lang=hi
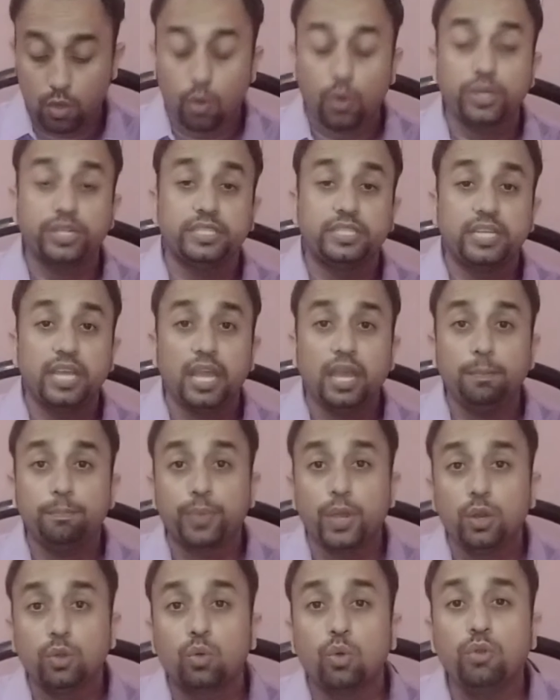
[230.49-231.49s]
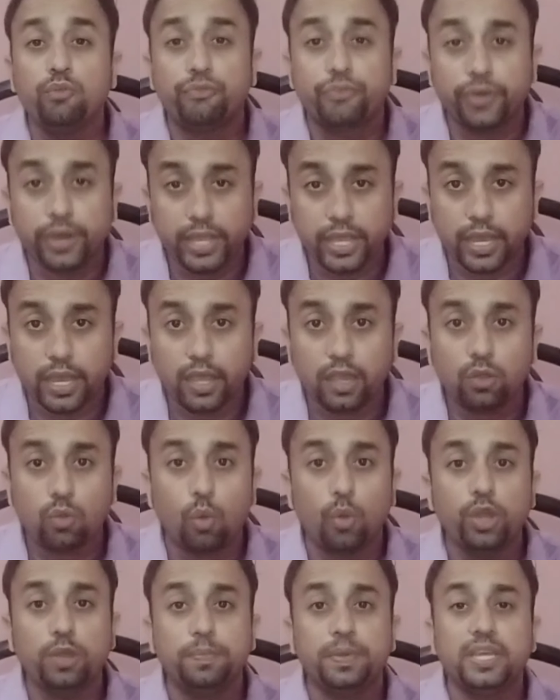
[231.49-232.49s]
और ये बिल्कुल फ्री है
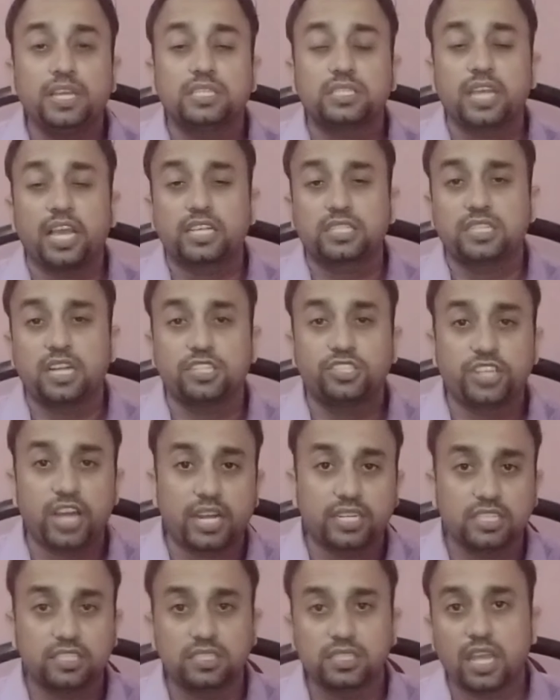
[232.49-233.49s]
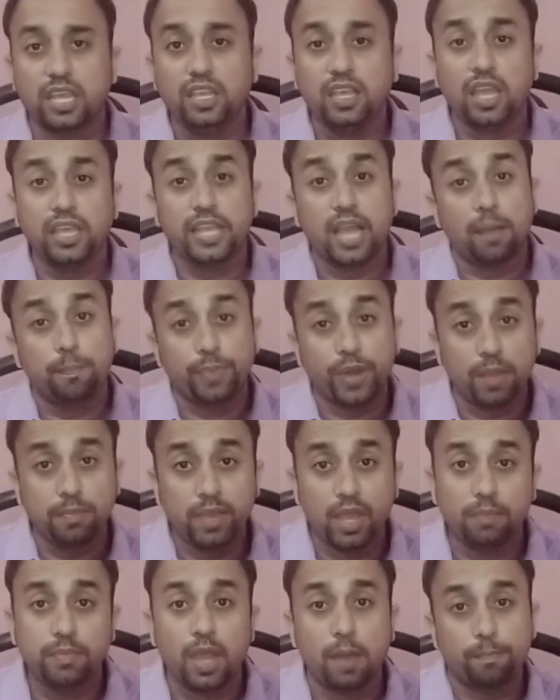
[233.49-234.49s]
कोई भी इसके एक्स्ट्रा चार्जेस नहीं है या
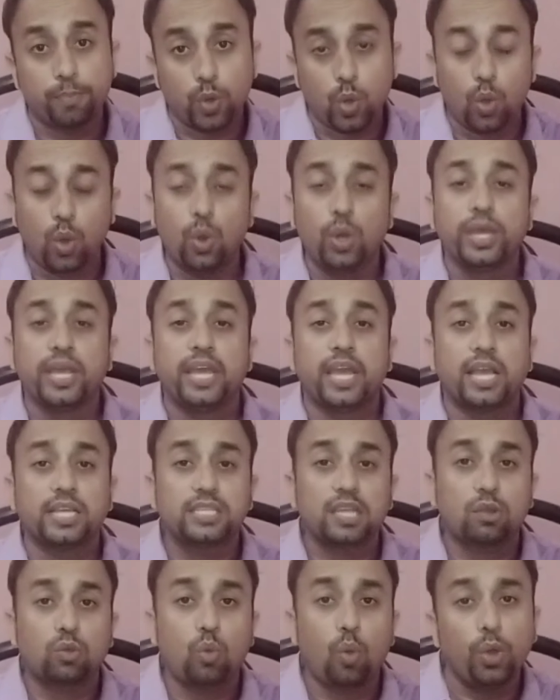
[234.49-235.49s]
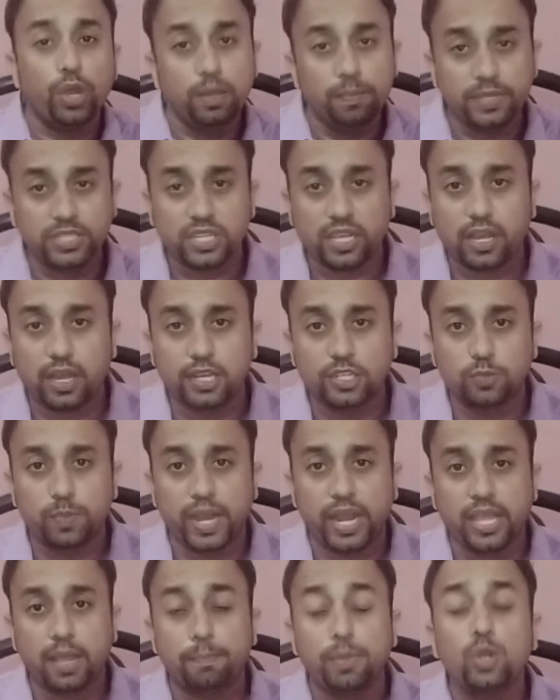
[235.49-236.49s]
प्रीमियम या प्रो ऐसा कोई भी चक्कर
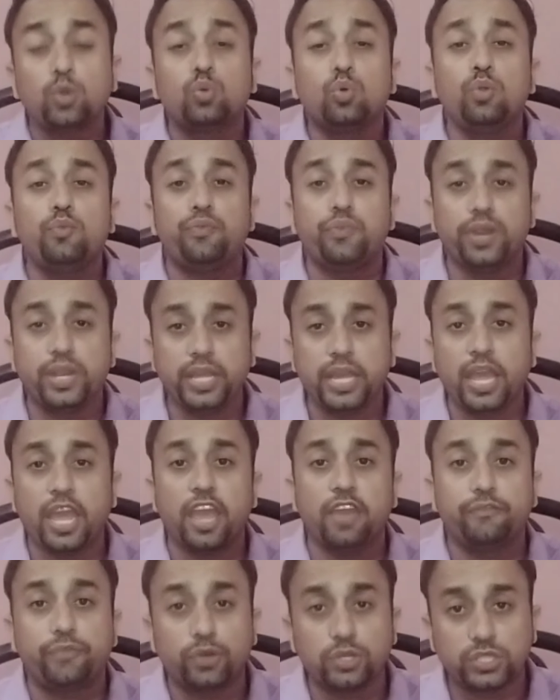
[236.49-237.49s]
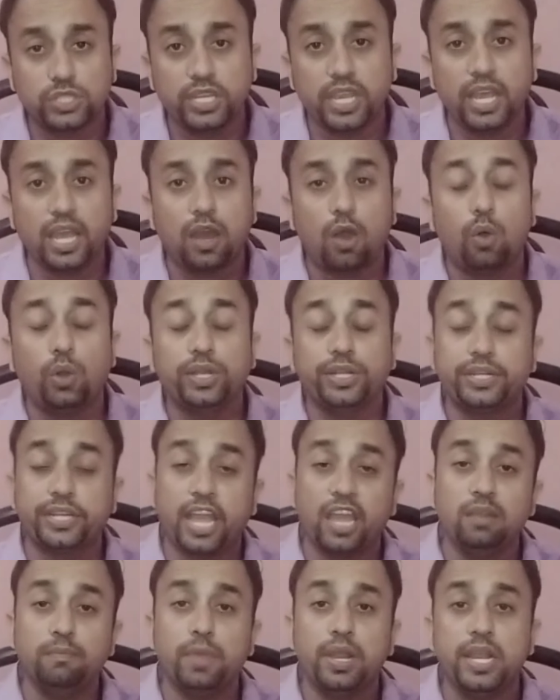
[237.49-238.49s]
इसमें नहीं है बिल्कुल फ्री है एफ है और
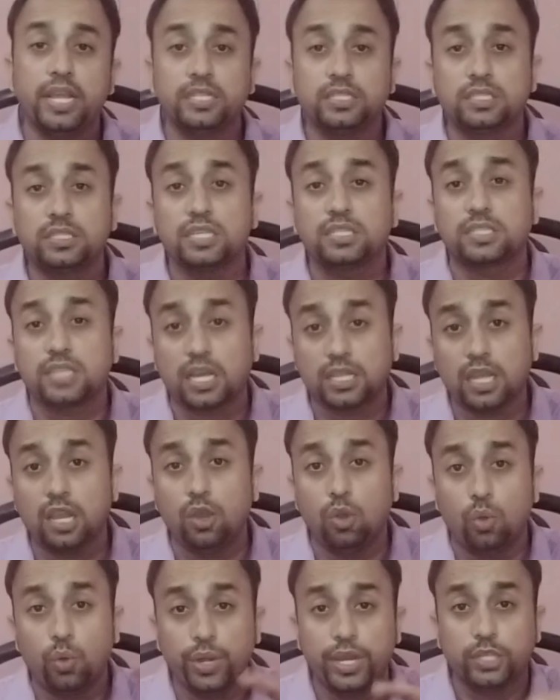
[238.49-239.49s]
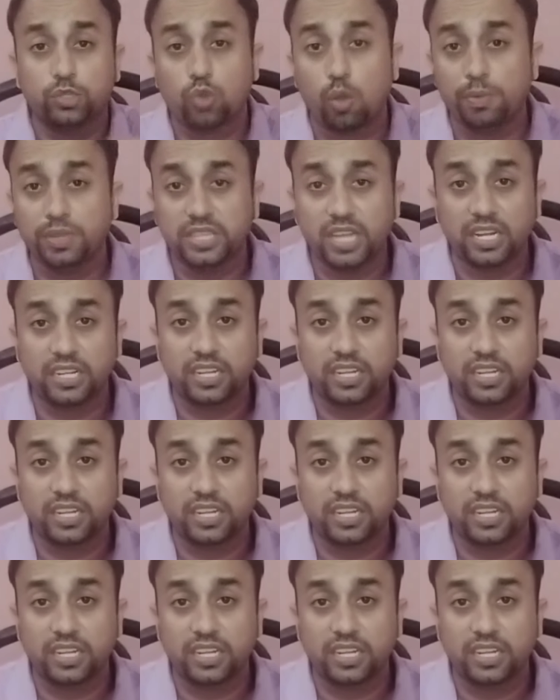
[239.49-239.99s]
टेन मिलियन से ज़्यादा लोगों ने इसको अभी